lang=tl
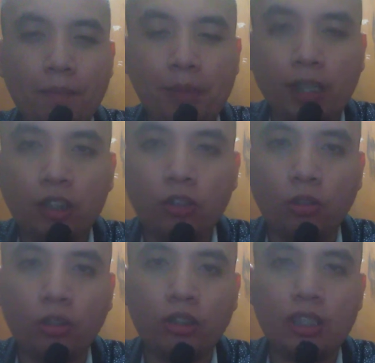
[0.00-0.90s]

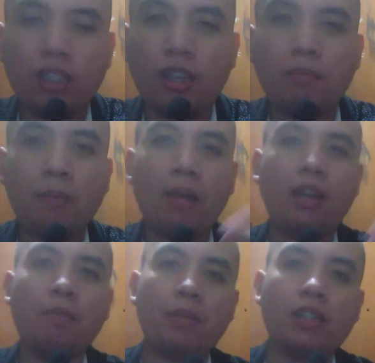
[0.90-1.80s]
Panginoon is
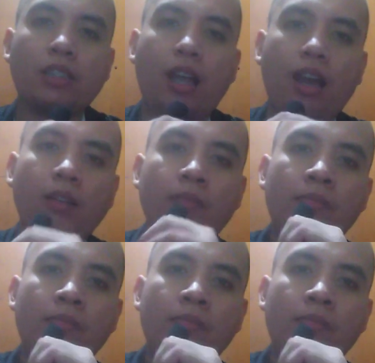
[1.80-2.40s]
nagmamanifest sa